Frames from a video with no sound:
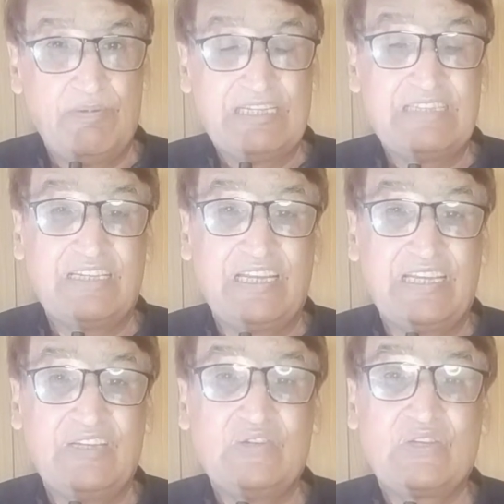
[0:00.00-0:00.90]
पता चले
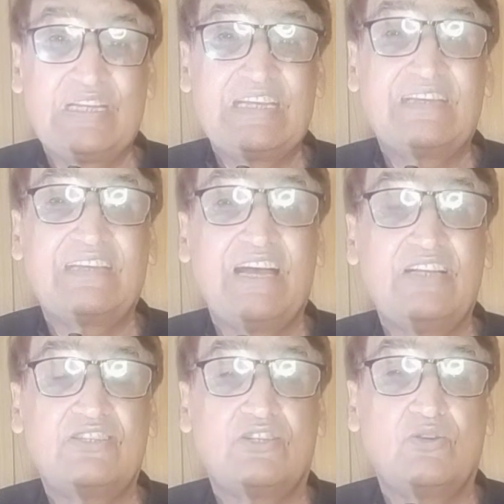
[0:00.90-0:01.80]
कि इनके लिए
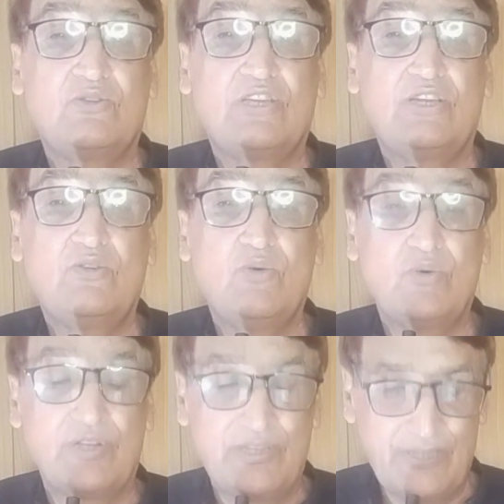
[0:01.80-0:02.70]
क्या जद्दोजहद
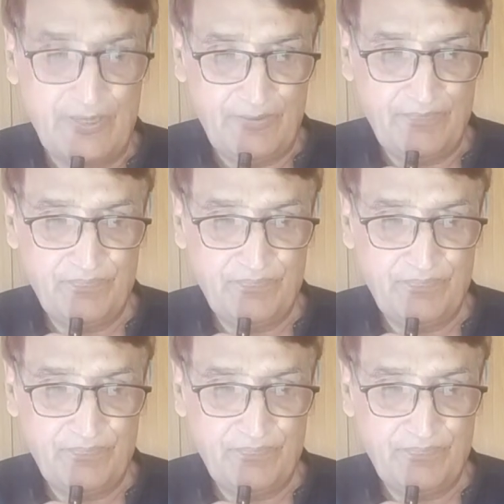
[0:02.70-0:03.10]
हो रही है